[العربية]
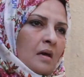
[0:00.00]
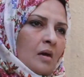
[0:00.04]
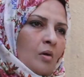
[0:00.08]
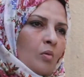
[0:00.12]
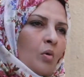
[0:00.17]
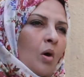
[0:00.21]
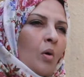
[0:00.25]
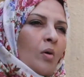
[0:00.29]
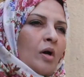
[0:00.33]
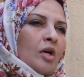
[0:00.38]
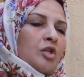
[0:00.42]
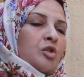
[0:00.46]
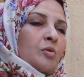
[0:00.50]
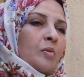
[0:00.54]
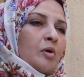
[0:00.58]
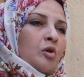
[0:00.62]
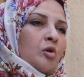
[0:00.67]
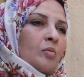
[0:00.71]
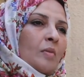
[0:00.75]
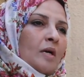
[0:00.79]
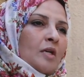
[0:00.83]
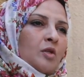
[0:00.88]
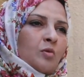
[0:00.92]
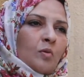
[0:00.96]
وهو يعتبر
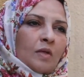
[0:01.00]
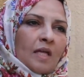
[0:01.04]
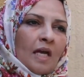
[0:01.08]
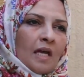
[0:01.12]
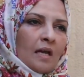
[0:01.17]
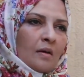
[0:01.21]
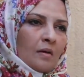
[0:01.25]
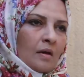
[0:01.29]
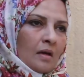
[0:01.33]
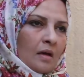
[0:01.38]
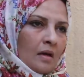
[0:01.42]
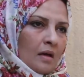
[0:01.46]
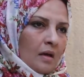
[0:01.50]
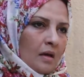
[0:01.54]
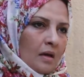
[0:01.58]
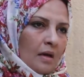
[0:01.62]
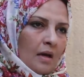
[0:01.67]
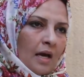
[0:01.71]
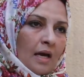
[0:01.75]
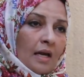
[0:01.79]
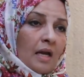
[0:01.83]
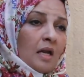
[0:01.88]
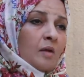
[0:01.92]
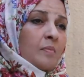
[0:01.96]
يوم اسود على
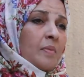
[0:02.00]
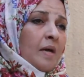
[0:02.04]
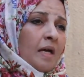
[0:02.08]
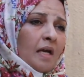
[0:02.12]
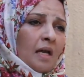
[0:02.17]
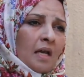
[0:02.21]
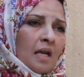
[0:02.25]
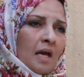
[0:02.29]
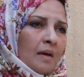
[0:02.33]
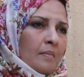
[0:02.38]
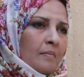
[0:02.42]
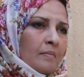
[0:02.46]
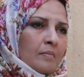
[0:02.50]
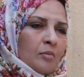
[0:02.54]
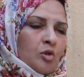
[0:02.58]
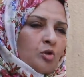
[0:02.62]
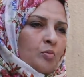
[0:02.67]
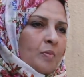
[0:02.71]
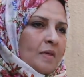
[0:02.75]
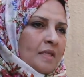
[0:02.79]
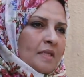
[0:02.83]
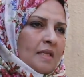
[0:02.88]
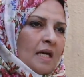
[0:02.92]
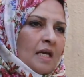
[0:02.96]
على ليبيا كلها مش
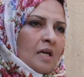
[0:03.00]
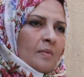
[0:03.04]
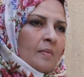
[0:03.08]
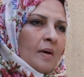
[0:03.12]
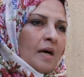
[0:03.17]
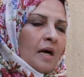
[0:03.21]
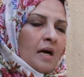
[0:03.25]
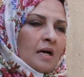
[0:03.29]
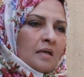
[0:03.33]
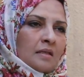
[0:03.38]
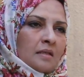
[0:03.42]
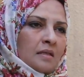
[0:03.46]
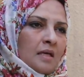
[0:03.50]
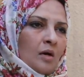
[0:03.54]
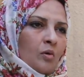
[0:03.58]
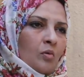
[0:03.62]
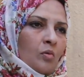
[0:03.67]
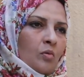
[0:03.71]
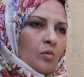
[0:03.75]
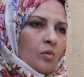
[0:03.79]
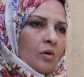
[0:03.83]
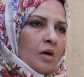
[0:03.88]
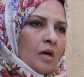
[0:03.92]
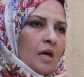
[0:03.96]
بس على بنغازي او
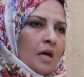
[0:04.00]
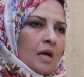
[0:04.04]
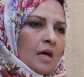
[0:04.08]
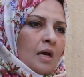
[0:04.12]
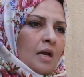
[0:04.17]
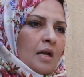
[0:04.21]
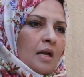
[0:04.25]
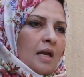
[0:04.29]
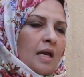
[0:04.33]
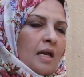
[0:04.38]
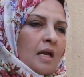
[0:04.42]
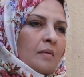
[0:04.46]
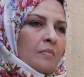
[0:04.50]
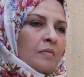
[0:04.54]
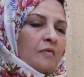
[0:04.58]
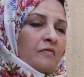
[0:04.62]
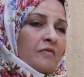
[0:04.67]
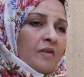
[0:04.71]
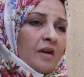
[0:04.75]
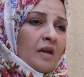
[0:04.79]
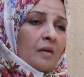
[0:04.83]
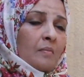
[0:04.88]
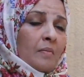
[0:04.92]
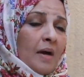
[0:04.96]
لان
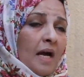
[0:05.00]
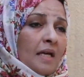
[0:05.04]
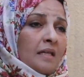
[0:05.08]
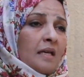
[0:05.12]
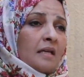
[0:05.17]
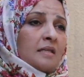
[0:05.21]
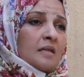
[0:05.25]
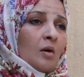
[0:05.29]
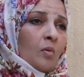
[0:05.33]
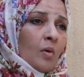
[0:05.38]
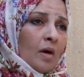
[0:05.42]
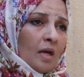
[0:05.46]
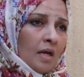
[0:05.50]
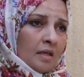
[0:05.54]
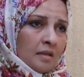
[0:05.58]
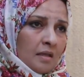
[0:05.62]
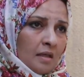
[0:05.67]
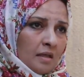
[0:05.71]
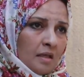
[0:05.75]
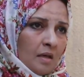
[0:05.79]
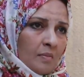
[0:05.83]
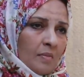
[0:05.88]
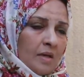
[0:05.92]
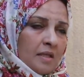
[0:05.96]
بالفعل بعدها توالت
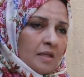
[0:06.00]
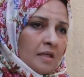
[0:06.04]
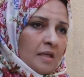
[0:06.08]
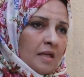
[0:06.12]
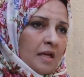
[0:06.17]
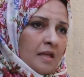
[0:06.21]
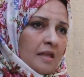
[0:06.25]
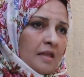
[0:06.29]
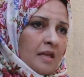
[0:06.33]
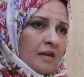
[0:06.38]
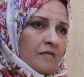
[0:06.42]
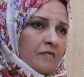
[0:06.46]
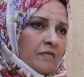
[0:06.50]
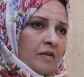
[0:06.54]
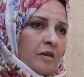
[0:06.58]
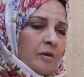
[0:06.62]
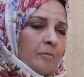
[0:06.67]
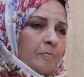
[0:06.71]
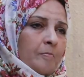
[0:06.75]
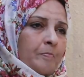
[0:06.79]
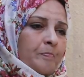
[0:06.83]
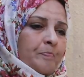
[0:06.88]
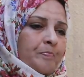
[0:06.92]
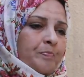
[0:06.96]
اعدامات القذافي
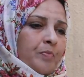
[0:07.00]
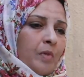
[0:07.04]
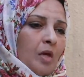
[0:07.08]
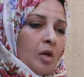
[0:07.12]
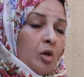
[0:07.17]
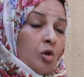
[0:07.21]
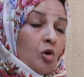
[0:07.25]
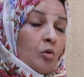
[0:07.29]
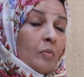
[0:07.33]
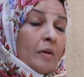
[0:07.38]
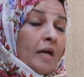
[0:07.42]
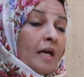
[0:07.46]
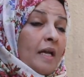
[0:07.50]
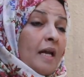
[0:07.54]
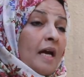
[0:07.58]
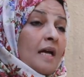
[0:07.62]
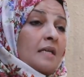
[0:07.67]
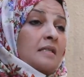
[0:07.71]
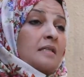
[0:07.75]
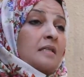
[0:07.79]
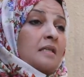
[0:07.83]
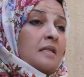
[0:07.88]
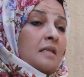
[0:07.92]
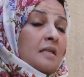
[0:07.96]
يوم كان
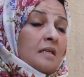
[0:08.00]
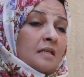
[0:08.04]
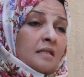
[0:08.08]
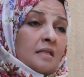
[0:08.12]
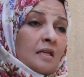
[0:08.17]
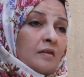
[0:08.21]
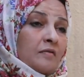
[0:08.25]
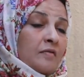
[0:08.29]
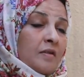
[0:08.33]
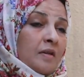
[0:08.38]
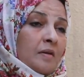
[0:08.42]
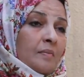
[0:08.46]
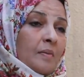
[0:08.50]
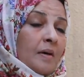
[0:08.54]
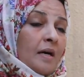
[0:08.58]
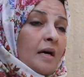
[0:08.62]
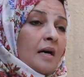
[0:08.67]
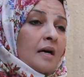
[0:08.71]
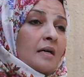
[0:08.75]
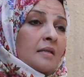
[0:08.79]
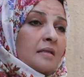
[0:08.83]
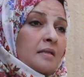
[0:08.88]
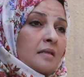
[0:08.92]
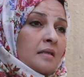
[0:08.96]
حزين حزنت فيه
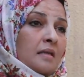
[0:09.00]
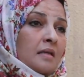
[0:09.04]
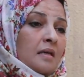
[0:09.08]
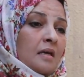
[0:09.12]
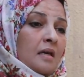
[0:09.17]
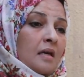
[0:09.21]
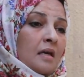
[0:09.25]
بنغازي